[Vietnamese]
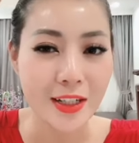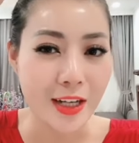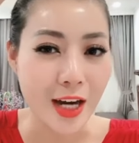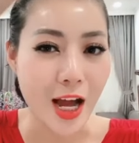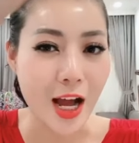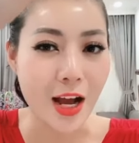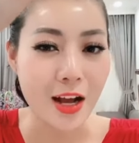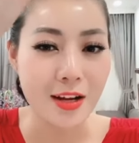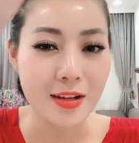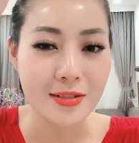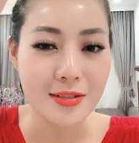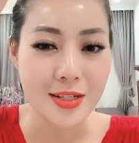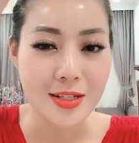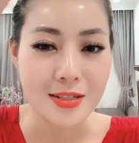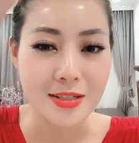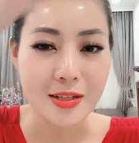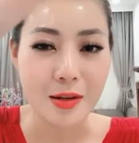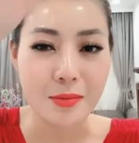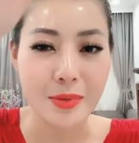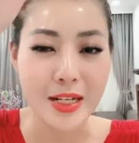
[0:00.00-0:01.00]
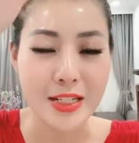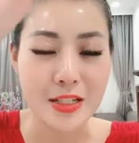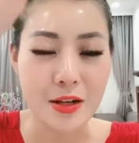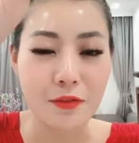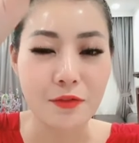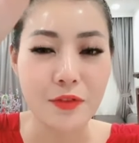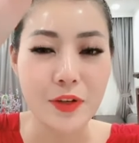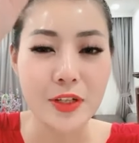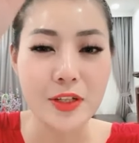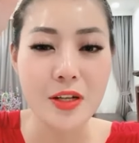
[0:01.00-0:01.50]
Đó, dòng này
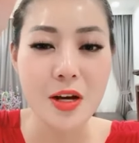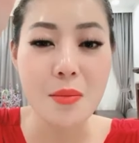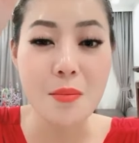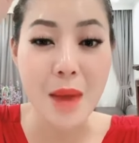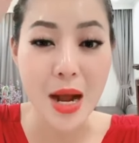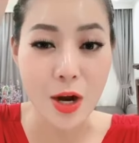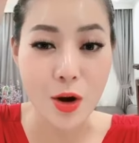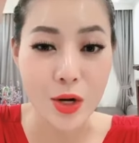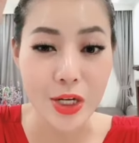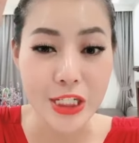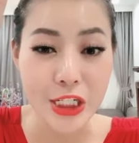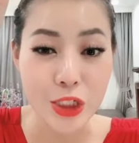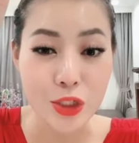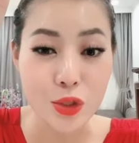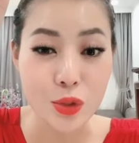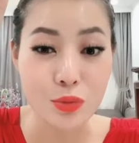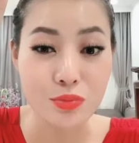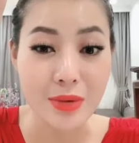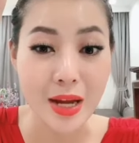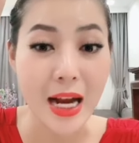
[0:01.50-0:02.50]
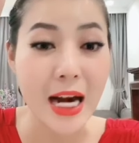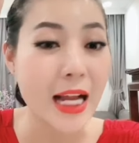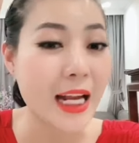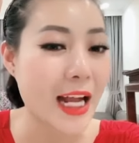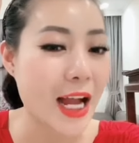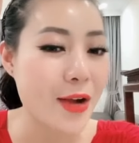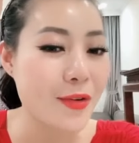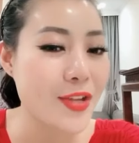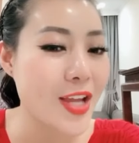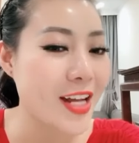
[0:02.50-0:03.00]
dòng phần nước mà có cái chỉ số nắng là
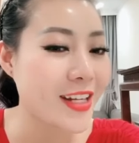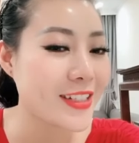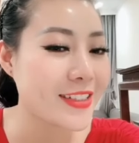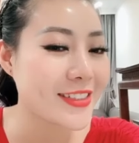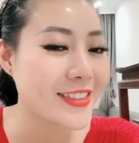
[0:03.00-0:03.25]
cao nhất.